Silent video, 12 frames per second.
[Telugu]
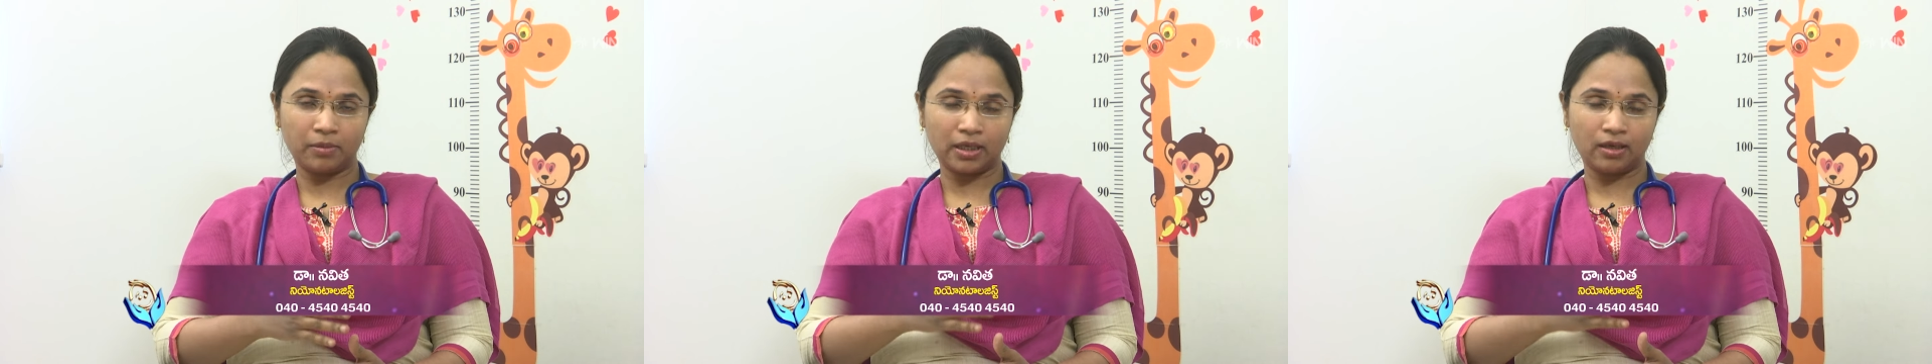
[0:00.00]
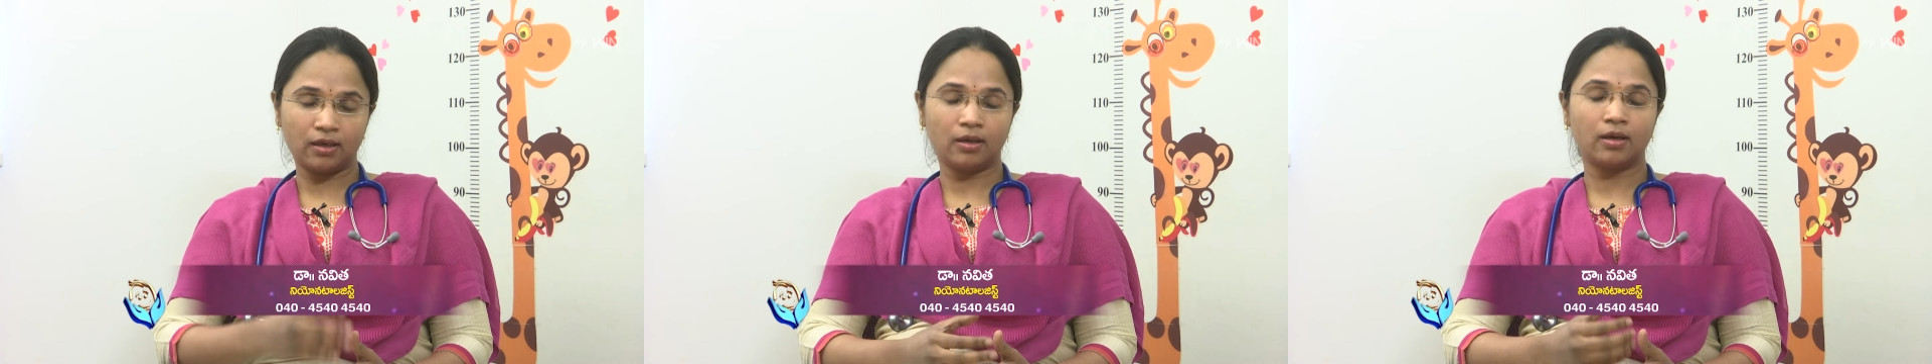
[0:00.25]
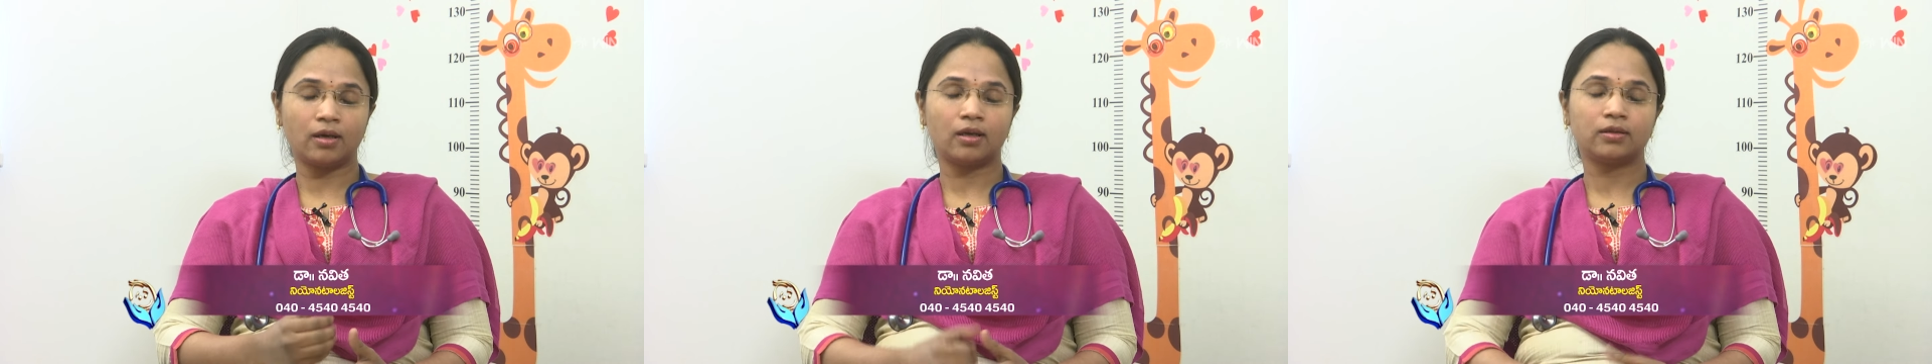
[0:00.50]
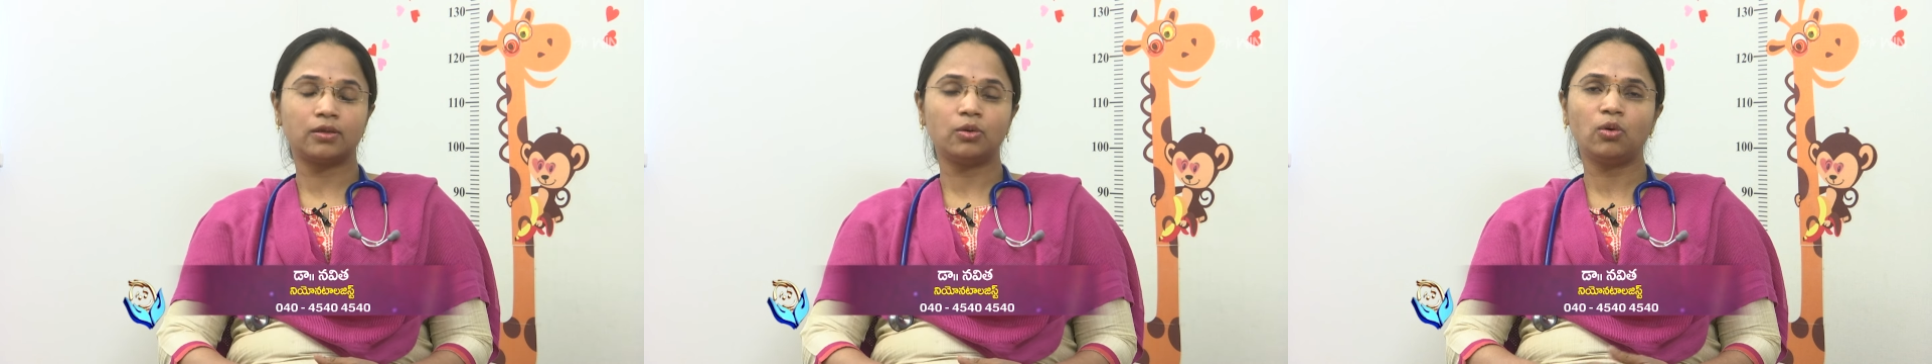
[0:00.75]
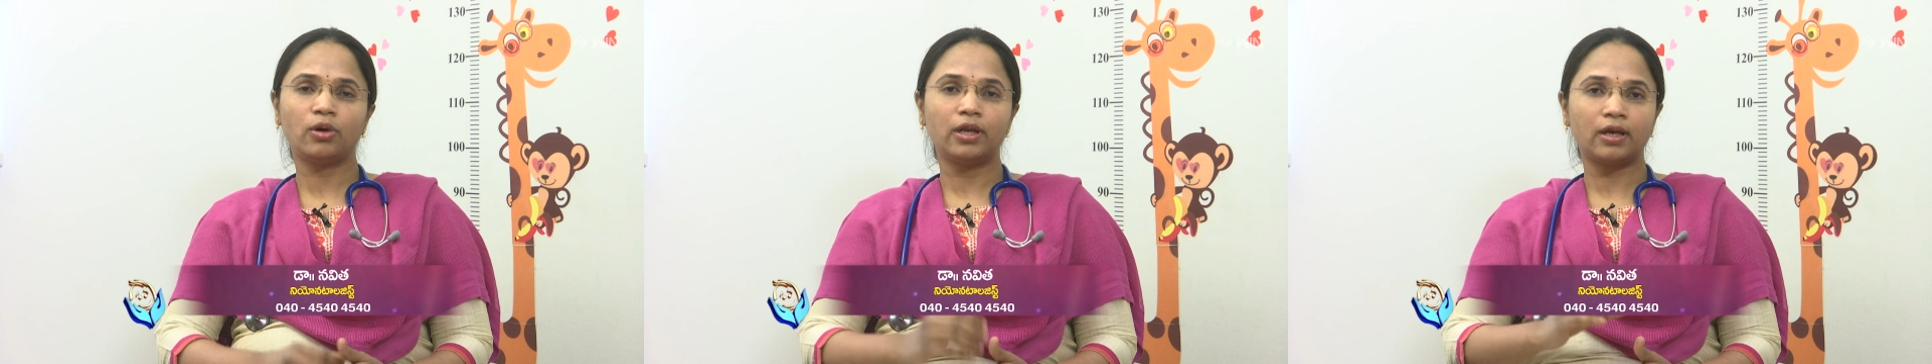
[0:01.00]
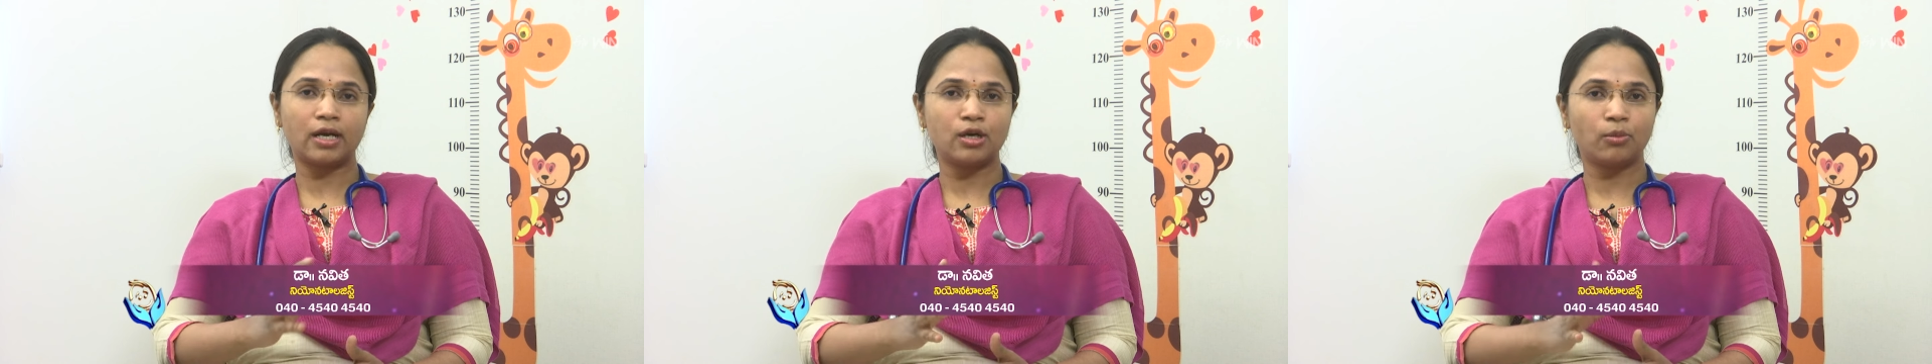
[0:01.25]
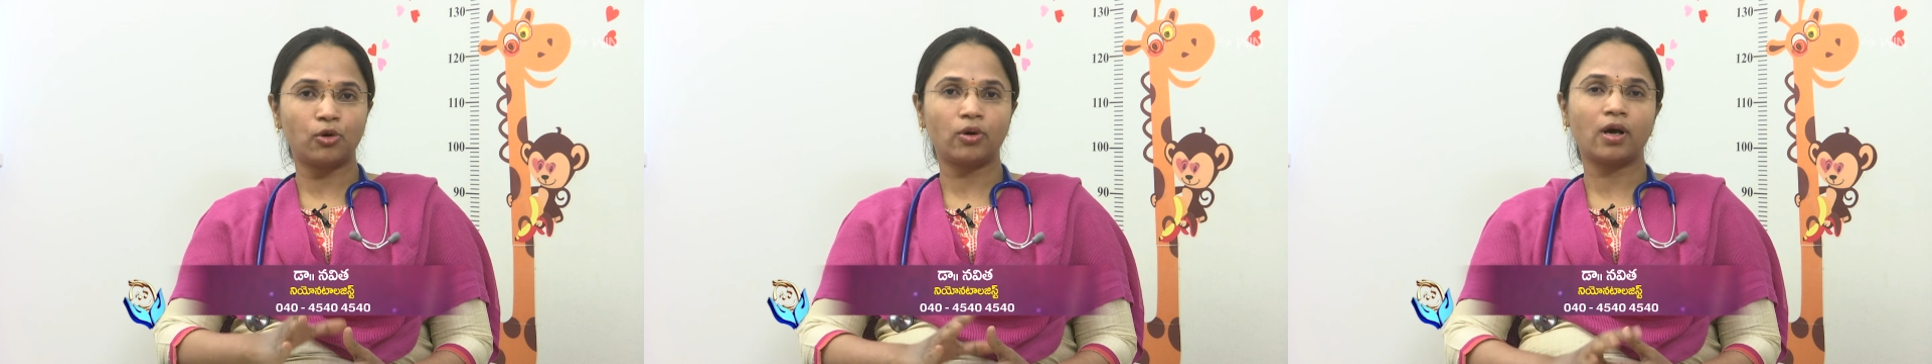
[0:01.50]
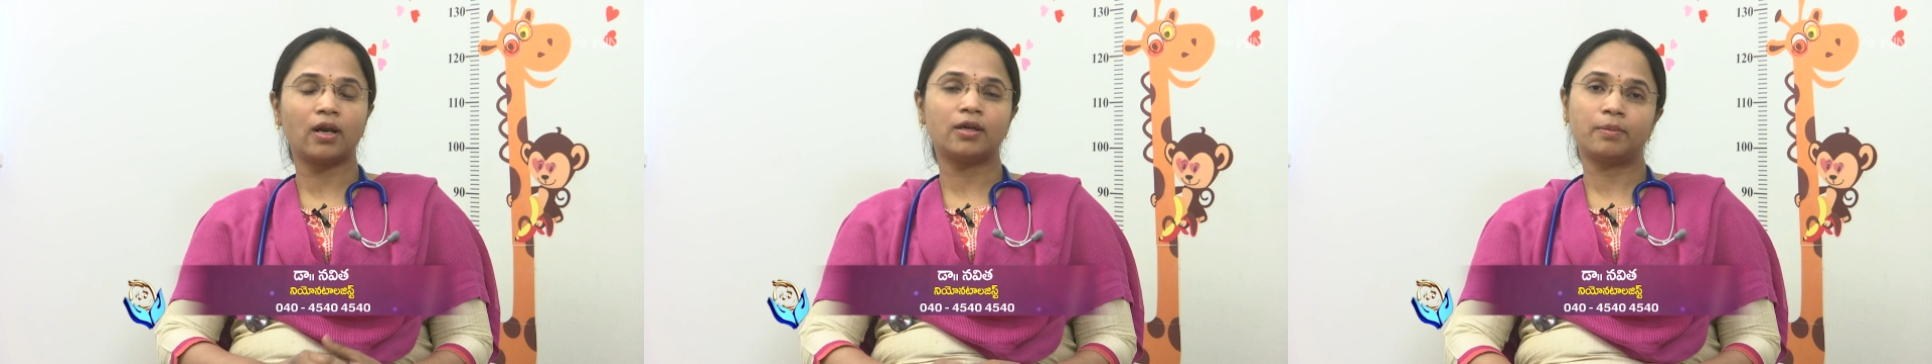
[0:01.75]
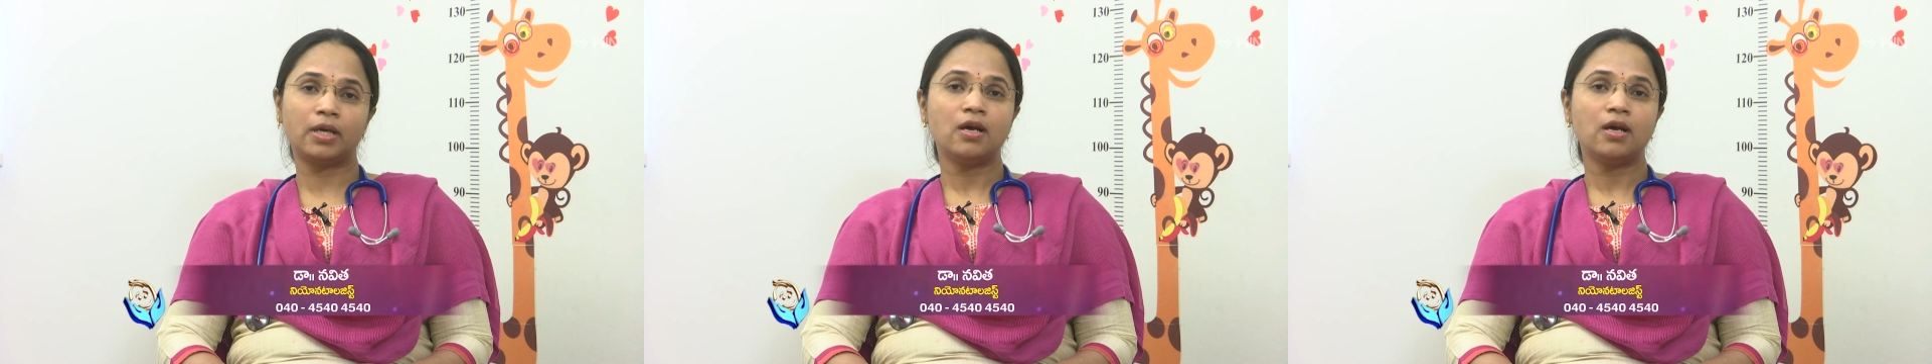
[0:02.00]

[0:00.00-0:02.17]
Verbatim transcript: మీ అతను కొన్ని రెండు మూడు అలా